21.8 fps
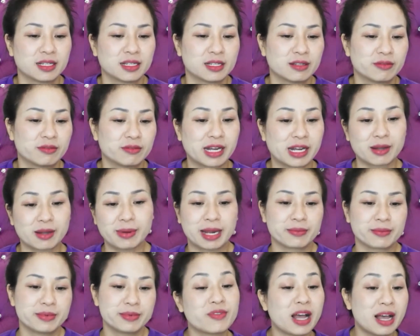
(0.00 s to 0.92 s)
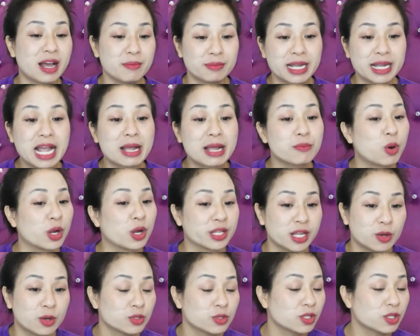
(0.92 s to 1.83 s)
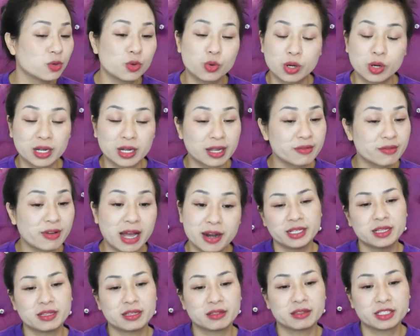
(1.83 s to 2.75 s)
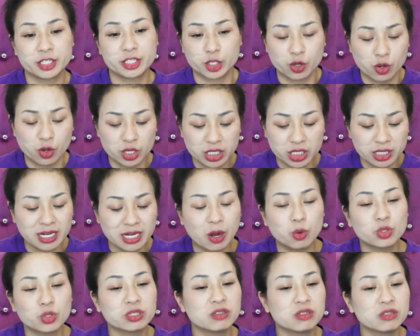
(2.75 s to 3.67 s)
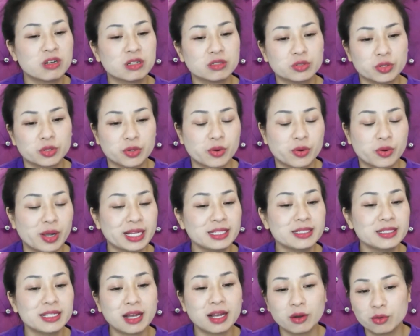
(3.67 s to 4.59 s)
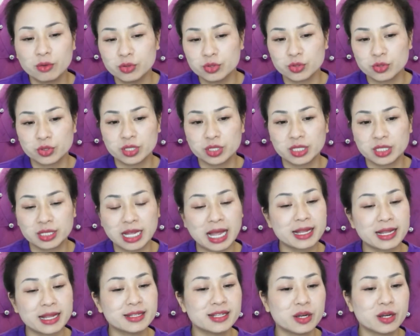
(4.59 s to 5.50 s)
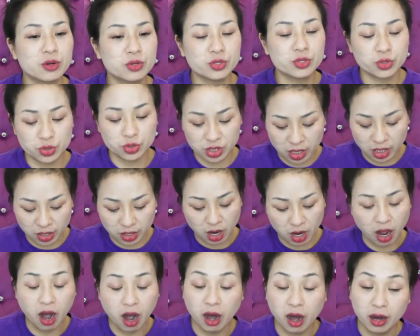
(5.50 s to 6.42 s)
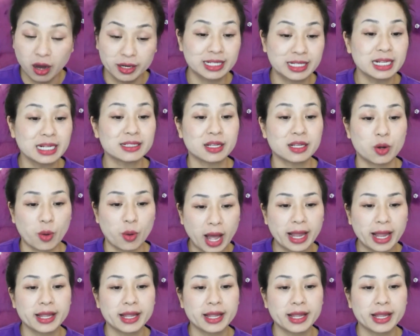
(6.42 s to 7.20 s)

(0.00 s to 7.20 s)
Và các bạn biết đấy, mấy ai bỏ nhau sau cuộc cãi vã đâu, chỉ có những đau thương rồi đánh nhau rồi thì cãi nhau rồi giận hờn các thể loại.